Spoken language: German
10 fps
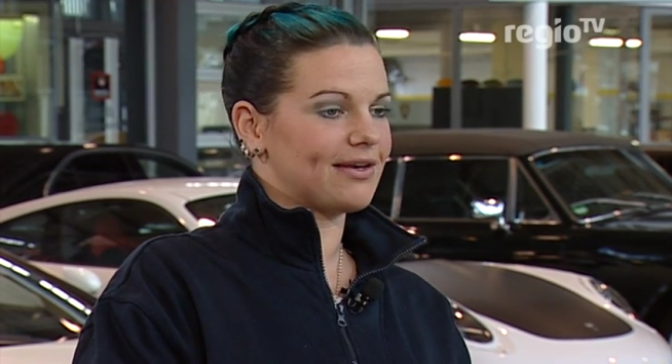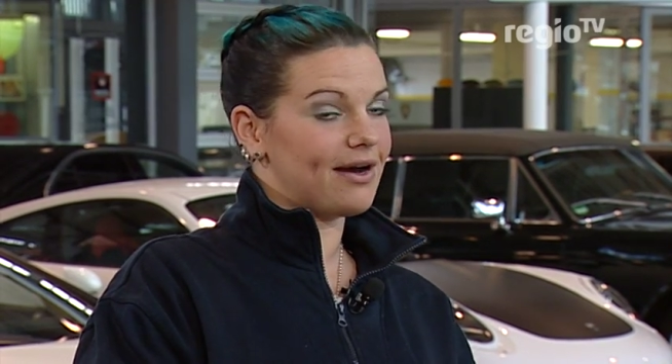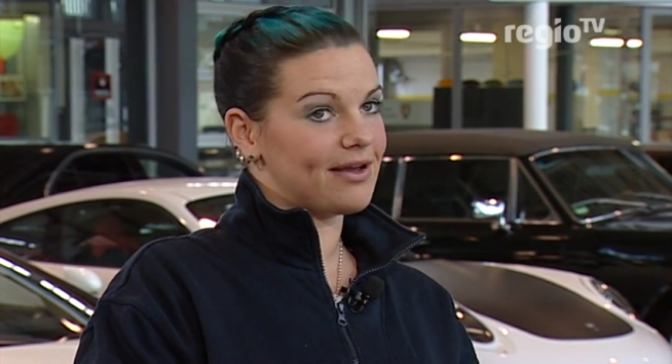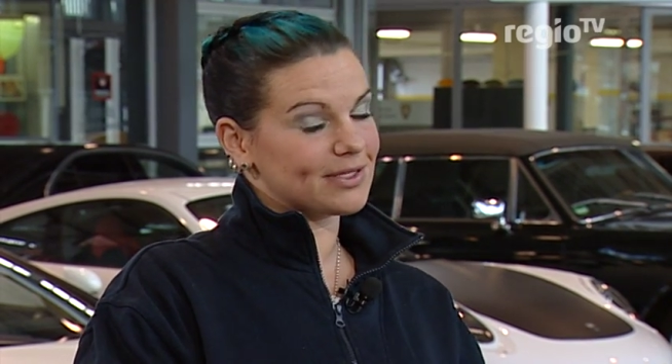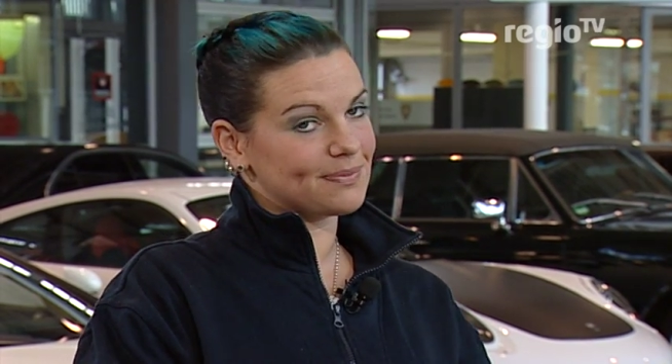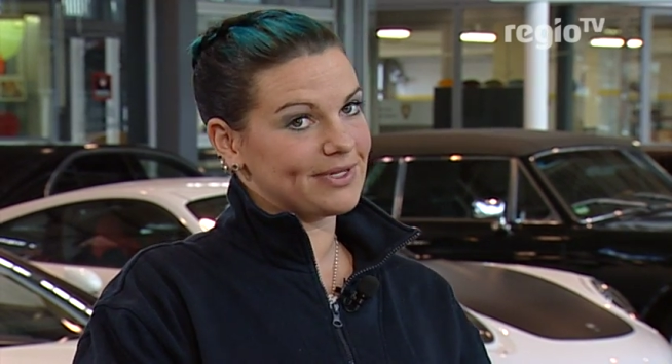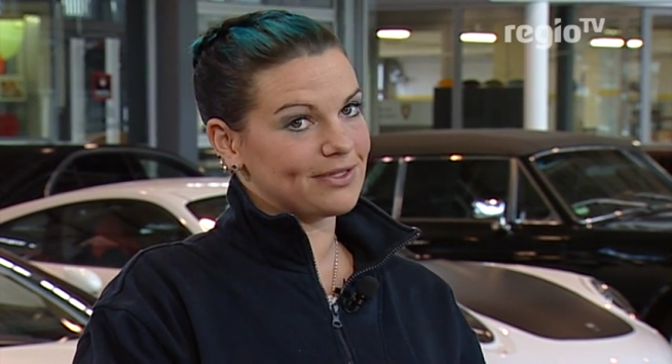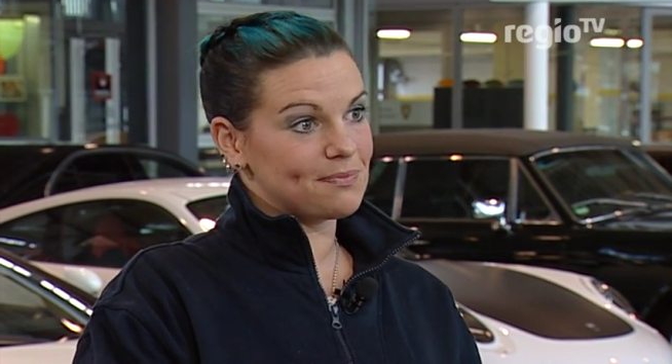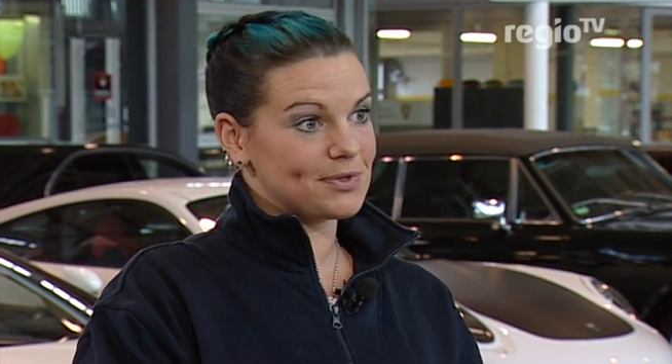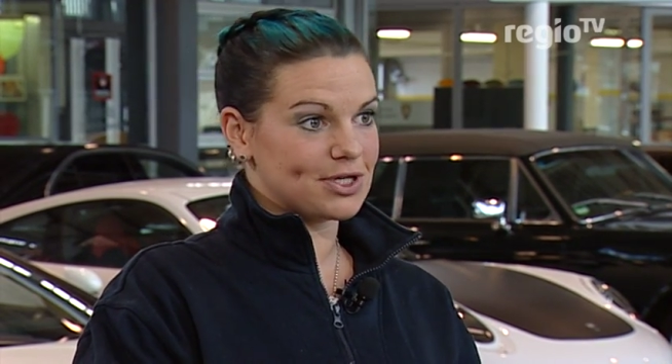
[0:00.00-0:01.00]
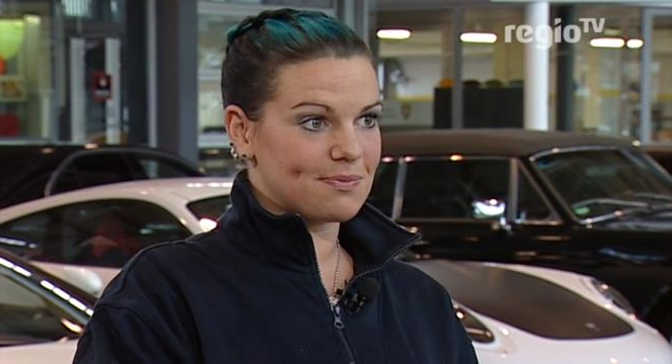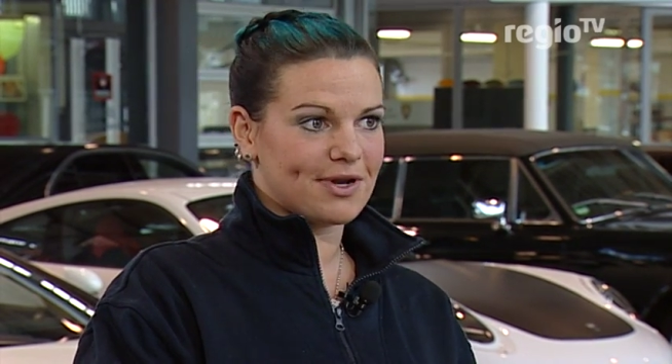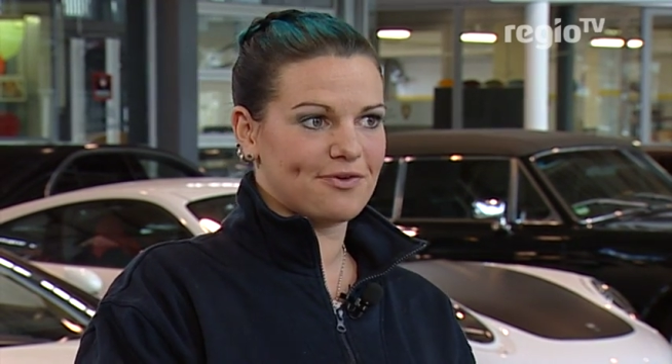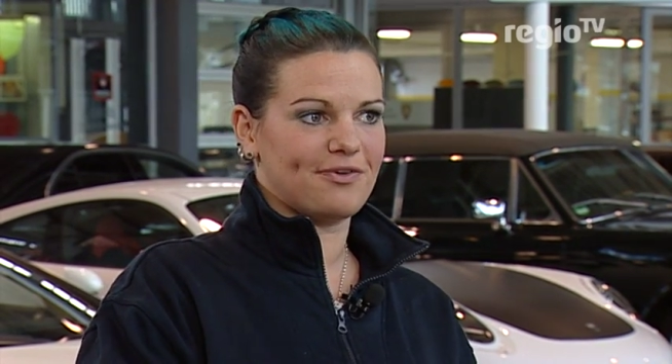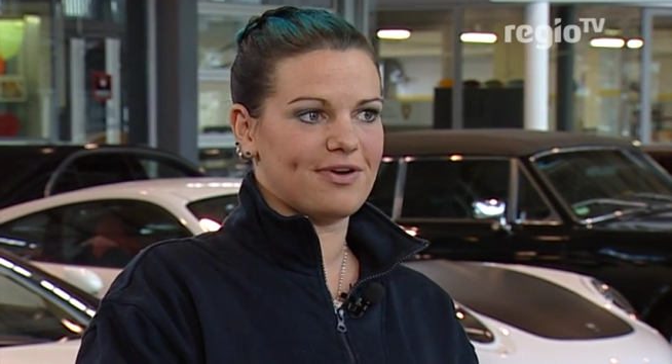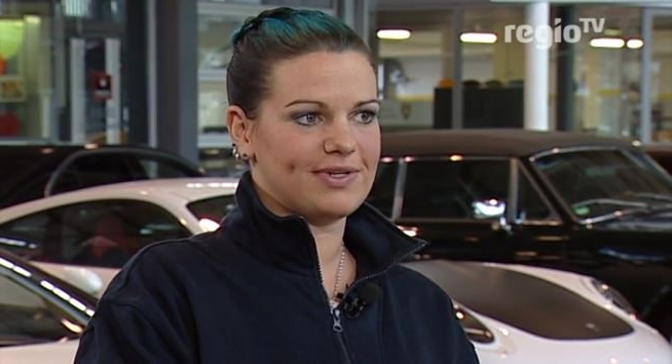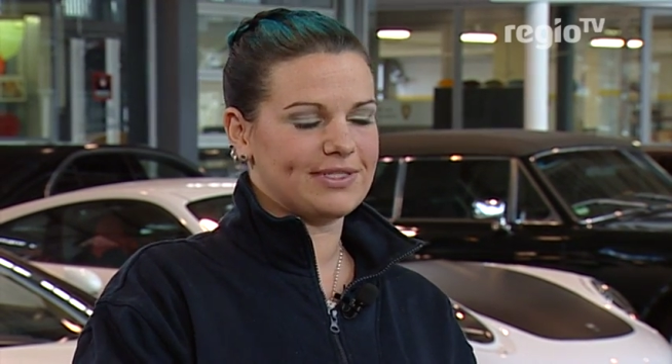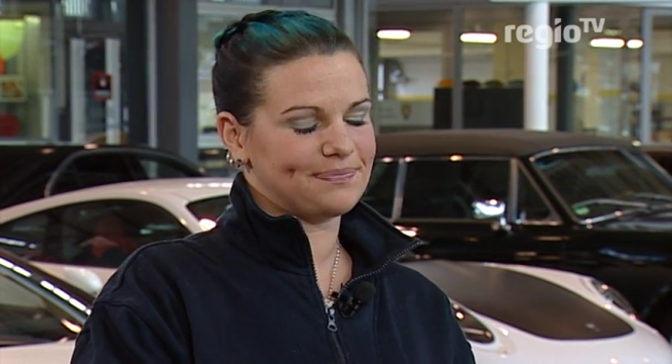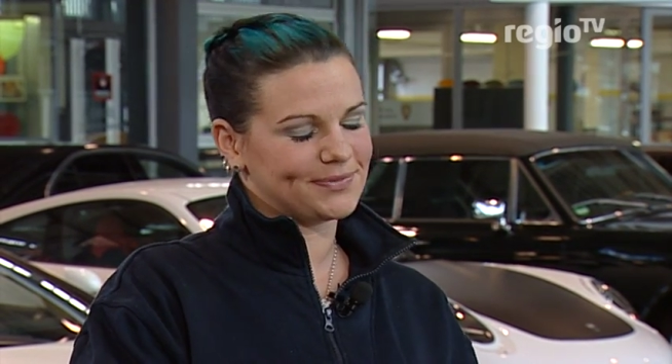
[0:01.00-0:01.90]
Ja, Jasmin, du bist doch bei der Feuerwehr?